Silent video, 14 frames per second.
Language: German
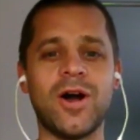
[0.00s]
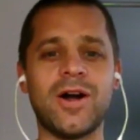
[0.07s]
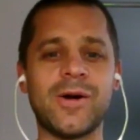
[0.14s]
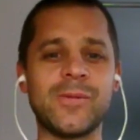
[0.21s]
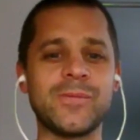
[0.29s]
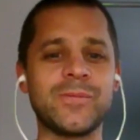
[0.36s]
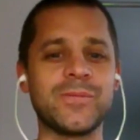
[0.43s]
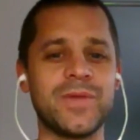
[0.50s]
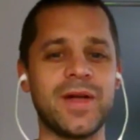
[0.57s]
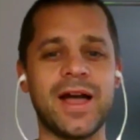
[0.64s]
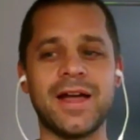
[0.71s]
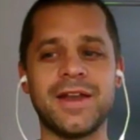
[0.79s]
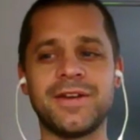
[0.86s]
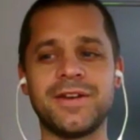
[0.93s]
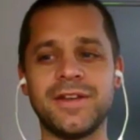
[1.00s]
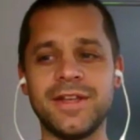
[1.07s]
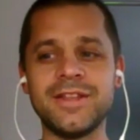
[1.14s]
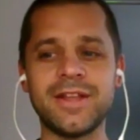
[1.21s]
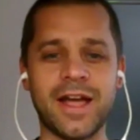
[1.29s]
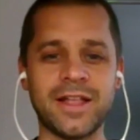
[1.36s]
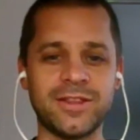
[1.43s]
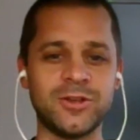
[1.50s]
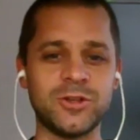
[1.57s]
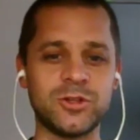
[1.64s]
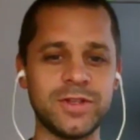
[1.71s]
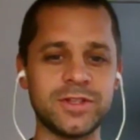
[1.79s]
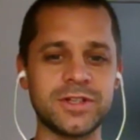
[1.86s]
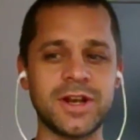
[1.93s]
Ähm, ein Inder hat in der
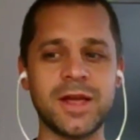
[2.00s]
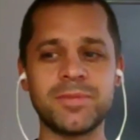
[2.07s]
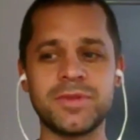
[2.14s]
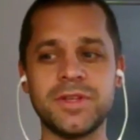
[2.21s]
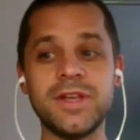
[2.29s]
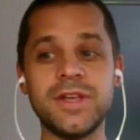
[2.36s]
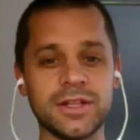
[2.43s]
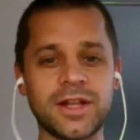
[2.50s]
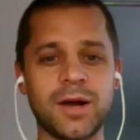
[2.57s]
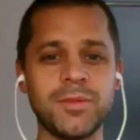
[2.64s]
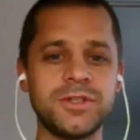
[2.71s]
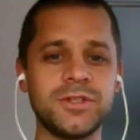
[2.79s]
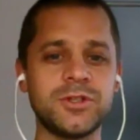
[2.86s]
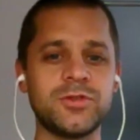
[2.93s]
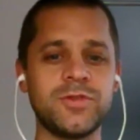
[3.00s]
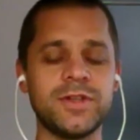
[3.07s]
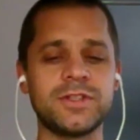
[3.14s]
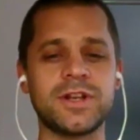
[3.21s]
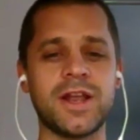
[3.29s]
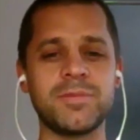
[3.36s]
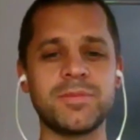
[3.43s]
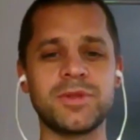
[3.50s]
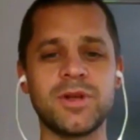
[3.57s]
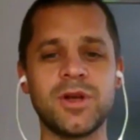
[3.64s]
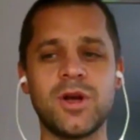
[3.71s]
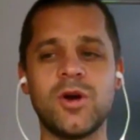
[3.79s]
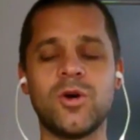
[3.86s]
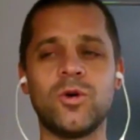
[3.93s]
Schweiz gelebt. Ich habe damals in der Schweiz gelebt.
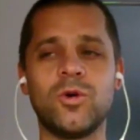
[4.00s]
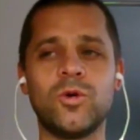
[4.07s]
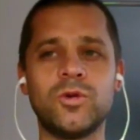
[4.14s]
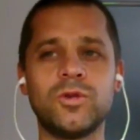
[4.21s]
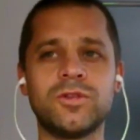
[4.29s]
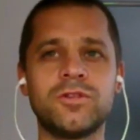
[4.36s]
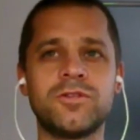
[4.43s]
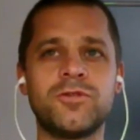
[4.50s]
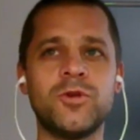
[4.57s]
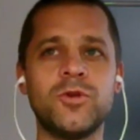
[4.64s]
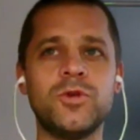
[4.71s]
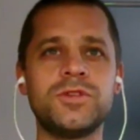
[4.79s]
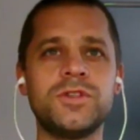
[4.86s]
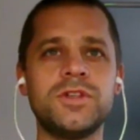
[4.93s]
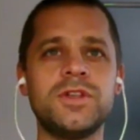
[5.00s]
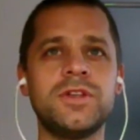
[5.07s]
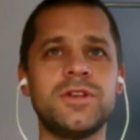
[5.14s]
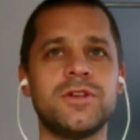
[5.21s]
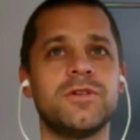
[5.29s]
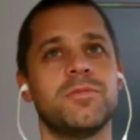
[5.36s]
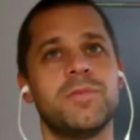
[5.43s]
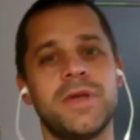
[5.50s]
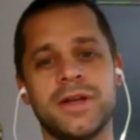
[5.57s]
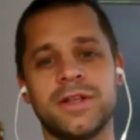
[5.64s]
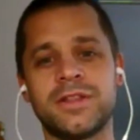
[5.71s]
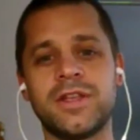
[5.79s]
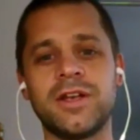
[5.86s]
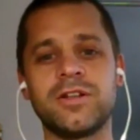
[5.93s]
Und für unsere wir
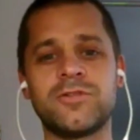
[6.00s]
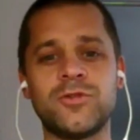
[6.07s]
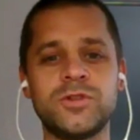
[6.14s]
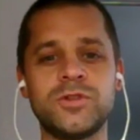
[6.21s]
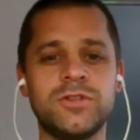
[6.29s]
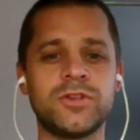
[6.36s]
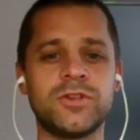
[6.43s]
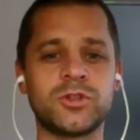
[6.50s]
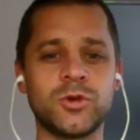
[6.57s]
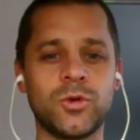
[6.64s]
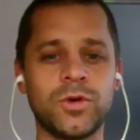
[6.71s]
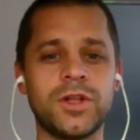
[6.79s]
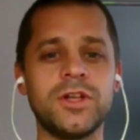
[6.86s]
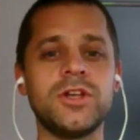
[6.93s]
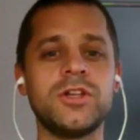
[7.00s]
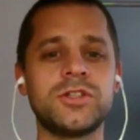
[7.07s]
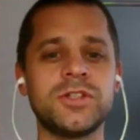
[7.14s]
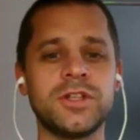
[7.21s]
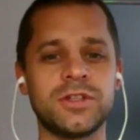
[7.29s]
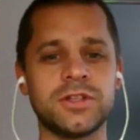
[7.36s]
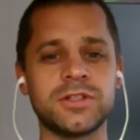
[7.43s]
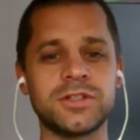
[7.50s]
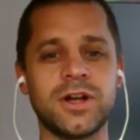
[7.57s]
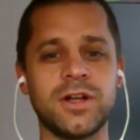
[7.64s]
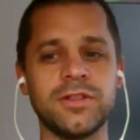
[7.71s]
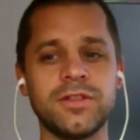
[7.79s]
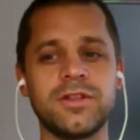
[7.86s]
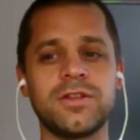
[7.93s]
haben gedacht, für uns Investoren ist es
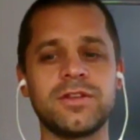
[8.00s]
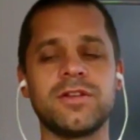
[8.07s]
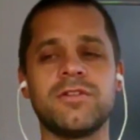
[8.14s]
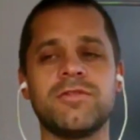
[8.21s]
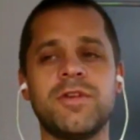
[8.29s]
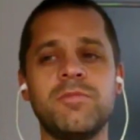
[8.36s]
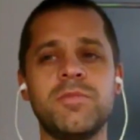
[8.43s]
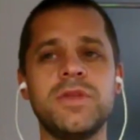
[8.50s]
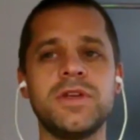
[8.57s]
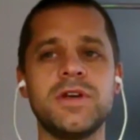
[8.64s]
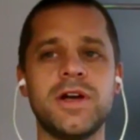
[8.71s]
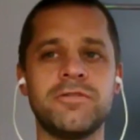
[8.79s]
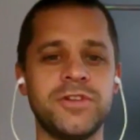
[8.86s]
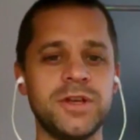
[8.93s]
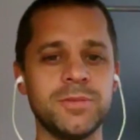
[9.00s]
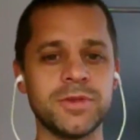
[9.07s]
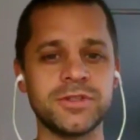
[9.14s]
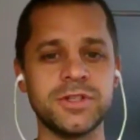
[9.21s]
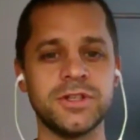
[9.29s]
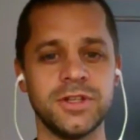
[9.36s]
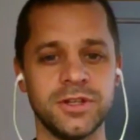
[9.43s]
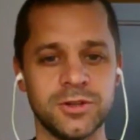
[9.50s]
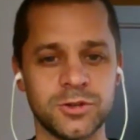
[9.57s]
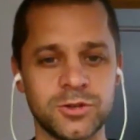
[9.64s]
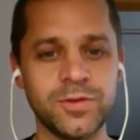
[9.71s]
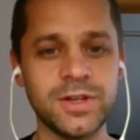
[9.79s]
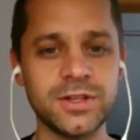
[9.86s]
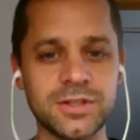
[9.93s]
interessant, wenn wir eine Firma sind in der
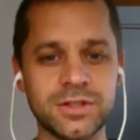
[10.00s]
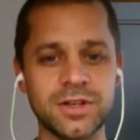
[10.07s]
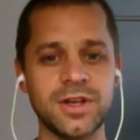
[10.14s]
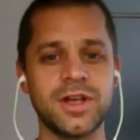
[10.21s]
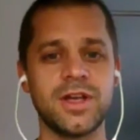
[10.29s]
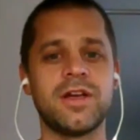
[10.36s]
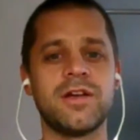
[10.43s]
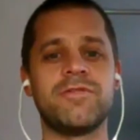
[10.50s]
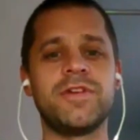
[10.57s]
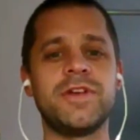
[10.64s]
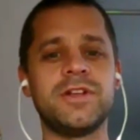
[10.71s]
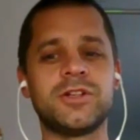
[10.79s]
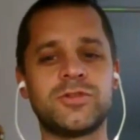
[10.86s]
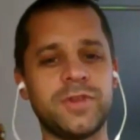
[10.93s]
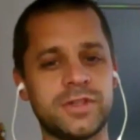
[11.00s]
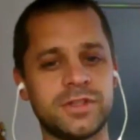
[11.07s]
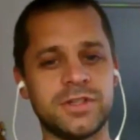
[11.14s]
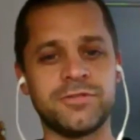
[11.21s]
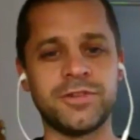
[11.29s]
Schweiz, weil die Schweiz